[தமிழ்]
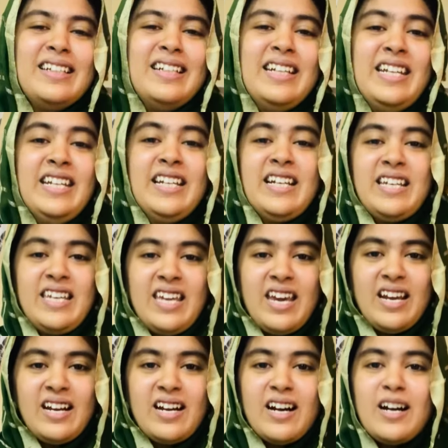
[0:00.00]
நீங்கள்
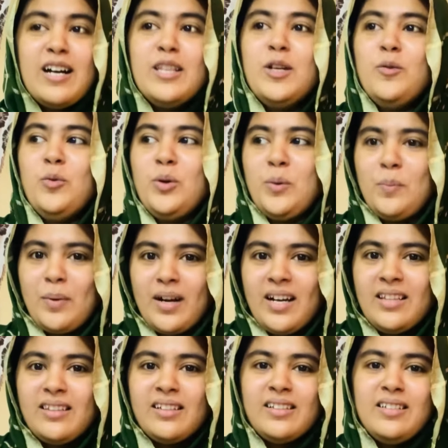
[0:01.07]
கேட்காத ஒரு
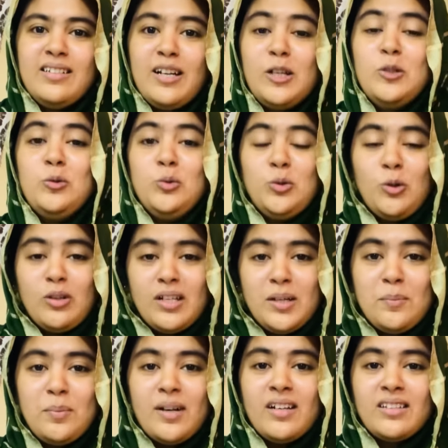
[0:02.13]
பிரார்த்தனை அதுவும்
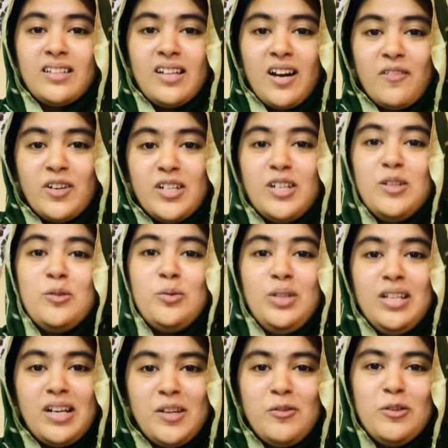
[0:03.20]
தொடர் பிரார்த்தனை அவங்களுக்கும்
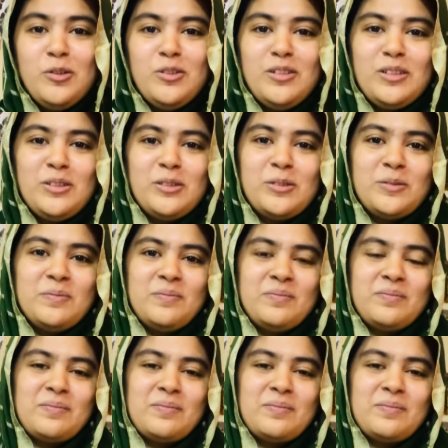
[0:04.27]
இறைவனுக்கும் இருந்திருக்கும்